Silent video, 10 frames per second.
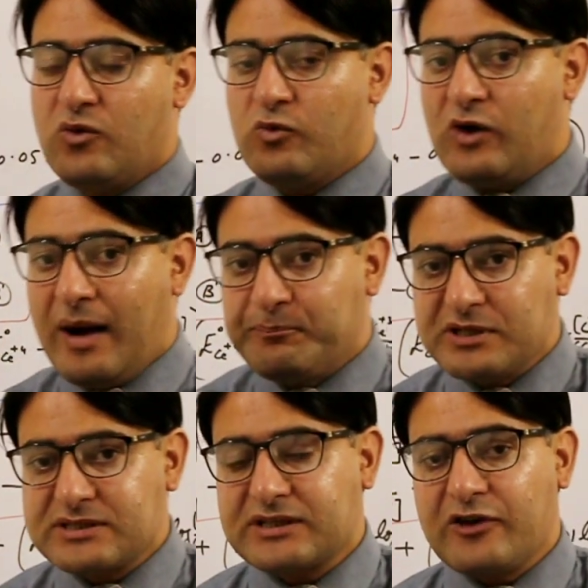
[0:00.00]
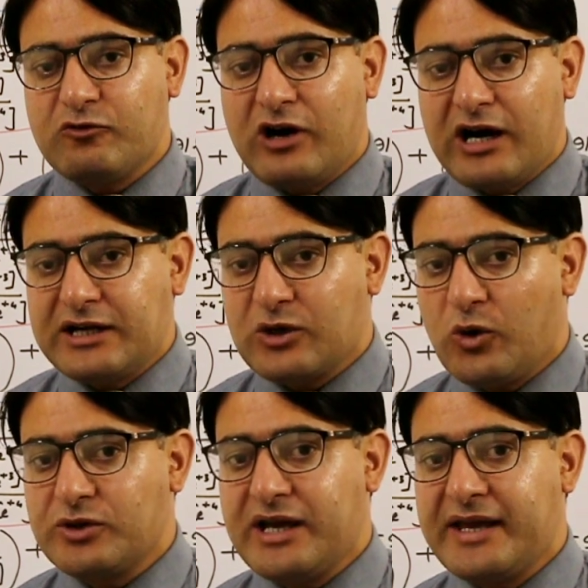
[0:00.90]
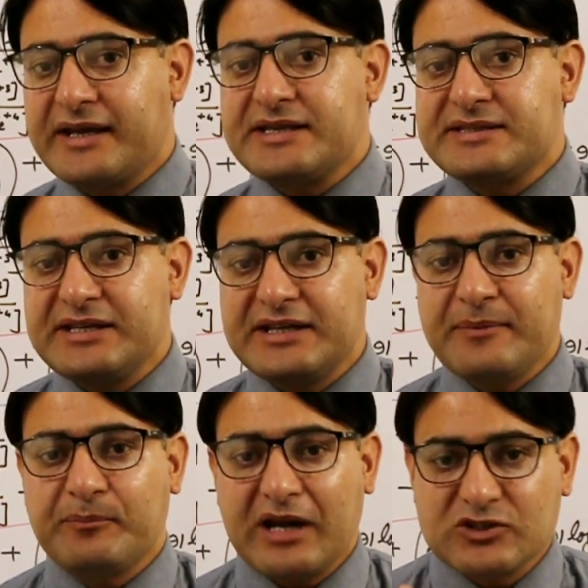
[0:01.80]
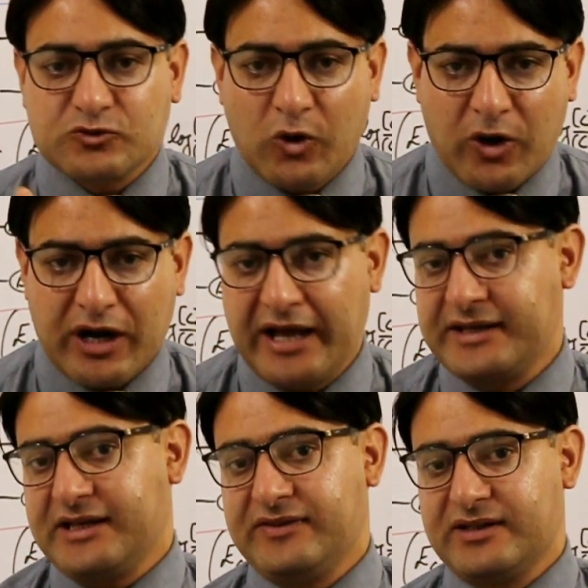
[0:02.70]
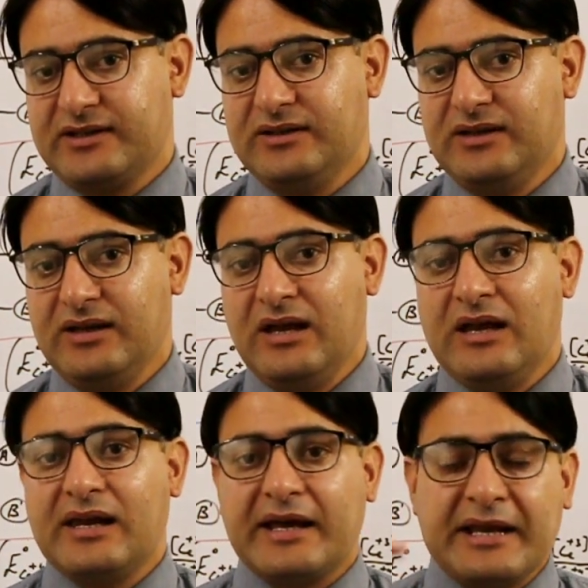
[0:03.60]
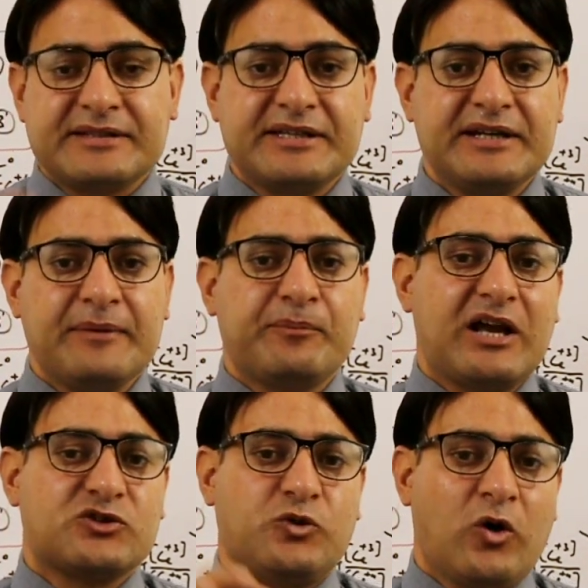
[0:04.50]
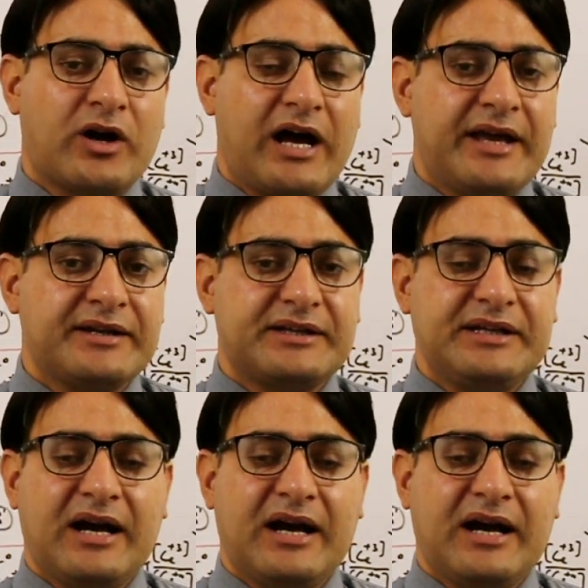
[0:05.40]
वापस कन्वर्ट हो जाएंगे सीरियम प्लस फोर आयन के अंदर लेकिन इन सीरियम प्लस फोर आयन की